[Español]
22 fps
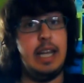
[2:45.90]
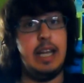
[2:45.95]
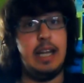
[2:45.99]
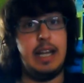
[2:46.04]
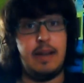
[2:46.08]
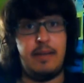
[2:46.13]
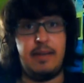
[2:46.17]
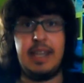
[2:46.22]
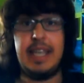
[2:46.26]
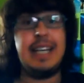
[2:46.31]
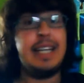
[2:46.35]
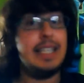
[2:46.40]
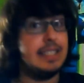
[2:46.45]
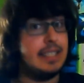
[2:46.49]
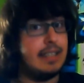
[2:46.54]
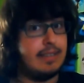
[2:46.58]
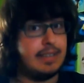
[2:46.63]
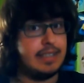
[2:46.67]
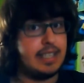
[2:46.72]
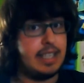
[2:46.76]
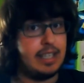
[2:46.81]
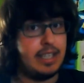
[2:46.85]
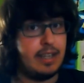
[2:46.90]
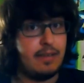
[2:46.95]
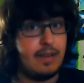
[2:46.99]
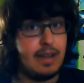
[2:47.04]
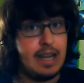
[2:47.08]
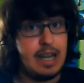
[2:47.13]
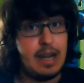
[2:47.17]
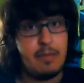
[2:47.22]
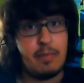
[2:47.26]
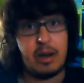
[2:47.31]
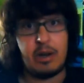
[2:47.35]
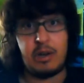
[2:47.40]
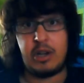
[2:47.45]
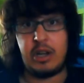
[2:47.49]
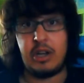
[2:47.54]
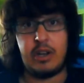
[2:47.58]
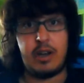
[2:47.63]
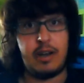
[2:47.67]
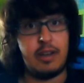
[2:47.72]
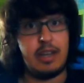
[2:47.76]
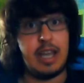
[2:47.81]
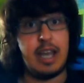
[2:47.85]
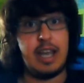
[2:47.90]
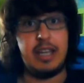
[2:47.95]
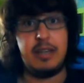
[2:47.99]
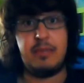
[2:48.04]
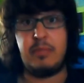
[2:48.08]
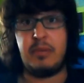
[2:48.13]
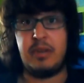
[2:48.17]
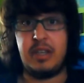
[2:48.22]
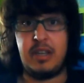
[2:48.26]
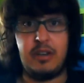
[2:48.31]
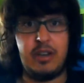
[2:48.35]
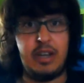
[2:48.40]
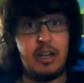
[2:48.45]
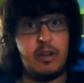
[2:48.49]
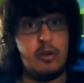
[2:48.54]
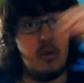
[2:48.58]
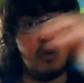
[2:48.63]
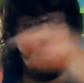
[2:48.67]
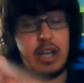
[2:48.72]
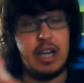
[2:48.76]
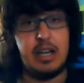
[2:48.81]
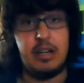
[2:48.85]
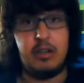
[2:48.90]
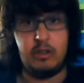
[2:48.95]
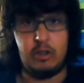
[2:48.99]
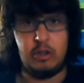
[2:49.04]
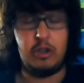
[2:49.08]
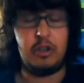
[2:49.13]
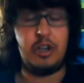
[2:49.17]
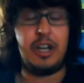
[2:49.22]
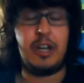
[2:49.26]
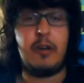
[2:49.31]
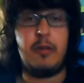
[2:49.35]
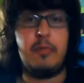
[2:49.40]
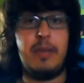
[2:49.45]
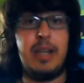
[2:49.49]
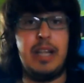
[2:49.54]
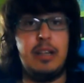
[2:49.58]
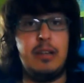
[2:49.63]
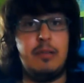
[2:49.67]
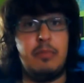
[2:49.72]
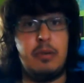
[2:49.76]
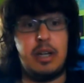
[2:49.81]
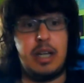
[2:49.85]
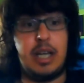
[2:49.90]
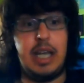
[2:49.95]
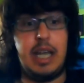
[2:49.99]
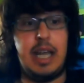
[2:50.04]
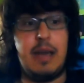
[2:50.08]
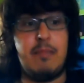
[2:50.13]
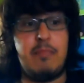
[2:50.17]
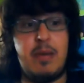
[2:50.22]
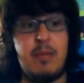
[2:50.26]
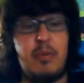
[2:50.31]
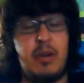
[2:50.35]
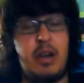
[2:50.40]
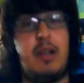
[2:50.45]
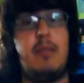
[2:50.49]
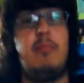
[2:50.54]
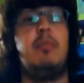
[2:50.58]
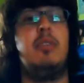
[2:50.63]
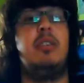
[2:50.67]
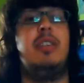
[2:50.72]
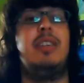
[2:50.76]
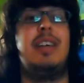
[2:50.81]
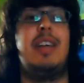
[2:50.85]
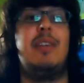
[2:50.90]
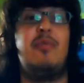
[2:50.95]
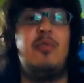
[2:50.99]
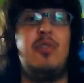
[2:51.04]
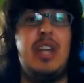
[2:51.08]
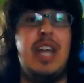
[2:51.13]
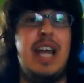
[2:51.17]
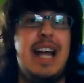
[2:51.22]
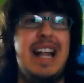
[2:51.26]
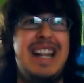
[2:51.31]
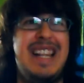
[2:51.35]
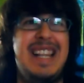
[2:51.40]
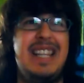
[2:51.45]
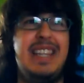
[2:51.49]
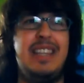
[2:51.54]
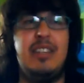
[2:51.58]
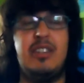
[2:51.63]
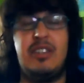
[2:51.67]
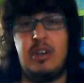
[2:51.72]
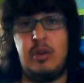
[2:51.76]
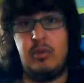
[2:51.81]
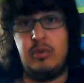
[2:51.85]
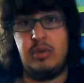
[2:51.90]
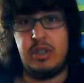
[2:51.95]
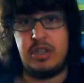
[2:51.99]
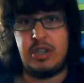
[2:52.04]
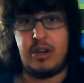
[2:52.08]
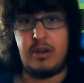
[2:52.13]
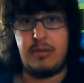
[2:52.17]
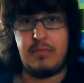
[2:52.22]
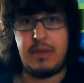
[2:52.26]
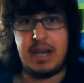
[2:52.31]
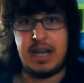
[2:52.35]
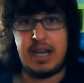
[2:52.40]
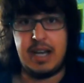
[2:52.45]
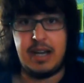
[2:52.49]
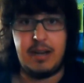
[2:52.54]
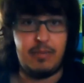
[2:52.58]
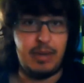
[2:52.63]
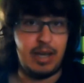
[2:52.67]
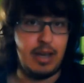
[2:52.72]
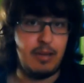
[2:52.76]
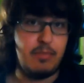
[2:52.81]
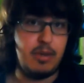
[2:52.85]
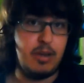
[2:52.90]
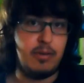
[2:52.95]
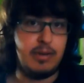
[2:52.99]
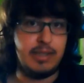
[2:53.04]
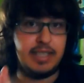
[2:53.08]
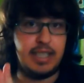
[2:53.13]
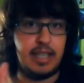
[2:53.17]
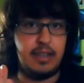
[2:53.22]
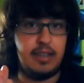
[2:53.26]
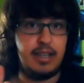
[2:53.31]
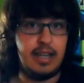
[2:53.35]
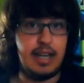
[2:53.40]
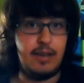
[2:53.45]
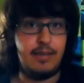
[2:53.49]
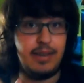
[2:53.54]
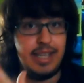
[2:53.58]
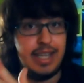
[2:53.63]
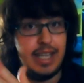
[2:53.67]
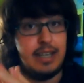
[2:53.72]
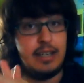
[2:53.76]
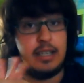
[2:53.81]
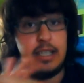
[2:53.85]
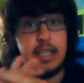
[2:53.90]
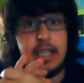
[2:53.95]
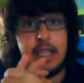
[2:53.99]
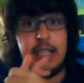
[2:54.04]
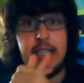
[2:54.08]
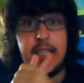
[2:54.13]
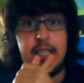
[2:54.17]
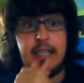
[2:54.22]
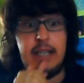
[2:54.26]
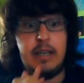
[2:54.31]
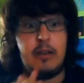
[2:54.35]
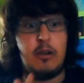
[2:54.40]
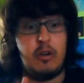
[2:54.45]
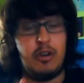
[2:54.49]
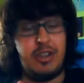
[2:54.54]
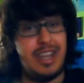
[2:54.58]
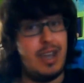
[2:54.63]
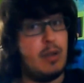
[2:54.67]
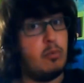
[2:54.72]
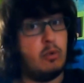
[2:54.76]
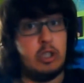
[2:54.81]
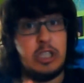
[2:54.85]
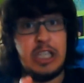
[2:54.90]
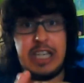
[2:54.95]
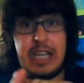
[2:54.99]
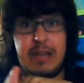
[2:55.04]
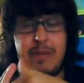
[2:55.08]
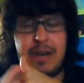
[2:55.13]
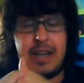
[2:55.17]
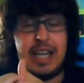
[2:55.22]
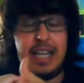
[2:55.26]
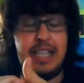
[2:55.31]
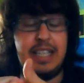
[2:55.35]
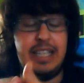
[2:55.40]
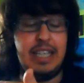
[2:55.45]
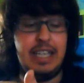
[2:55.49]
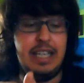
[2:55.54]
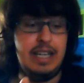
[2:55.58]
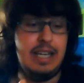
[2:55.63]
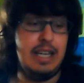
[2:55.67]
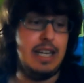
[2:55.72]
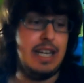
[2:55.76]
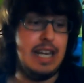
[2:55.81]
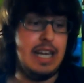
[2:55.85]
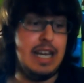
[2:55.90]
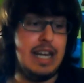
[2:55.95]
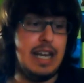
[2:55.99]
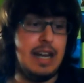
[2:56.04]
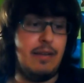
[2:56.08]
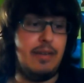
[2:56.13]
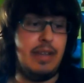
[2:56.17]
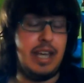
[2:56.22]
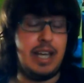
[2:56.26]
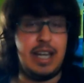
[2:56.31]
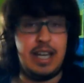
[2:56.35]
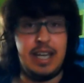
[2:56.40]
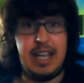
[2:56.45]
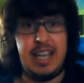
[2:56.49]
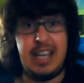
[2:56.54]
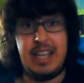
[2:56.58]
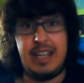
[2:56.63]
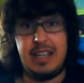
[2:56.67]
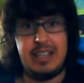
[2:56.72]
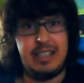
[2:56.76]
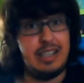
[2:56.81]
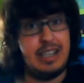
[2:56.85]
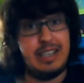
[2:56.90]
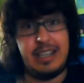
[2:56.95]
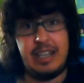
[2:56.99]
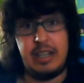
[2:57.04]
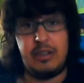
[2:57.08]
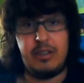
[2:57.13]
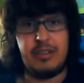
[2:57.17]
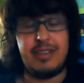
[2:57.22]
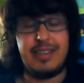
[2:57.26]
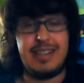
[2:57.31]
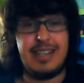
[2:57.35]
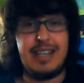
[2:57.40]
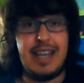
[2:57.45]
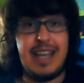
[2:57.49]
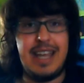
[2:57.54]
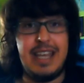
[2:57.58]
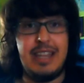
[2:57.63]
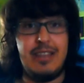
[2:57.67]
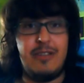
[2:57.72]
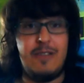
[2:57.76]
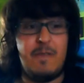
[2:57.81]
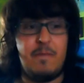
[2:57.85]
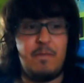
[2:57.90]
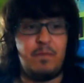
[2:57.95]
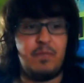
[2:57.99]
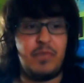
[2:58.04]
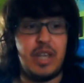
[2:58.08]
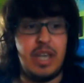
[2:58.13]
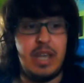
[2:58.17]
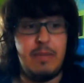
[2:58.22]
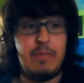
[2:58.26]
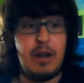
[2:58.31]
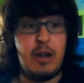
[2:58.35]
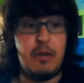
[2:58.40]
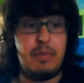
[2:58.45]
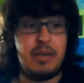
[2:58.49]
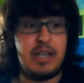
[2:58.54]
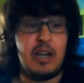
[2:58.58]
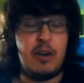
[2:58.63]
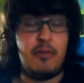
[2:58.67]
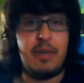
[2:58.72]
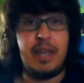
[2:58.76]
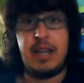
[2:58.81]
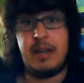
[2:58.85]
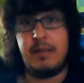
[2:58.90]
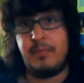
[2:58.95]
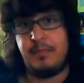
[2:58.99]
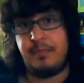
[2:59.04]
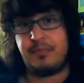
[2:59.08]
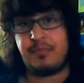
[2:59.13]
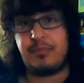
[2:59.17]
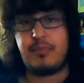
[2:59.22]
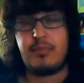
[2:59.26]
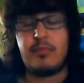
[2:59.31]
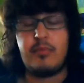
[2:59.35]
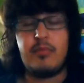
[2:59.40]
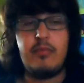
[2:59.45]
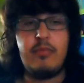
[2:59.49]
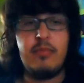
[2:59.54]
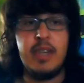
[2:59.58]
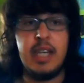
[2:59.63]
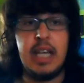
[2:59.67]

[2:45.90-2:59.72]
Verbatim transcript: Eh, la verdad es que está bastante bien y para los que no hayáis podido ir nunca os lo recomiendo porque a mí por ejemplo desde que fui al segundo de manga me cambió bastante la vida conocí a muchísima gente y la verdad es que desde entonces he ido y me lo he pasado bien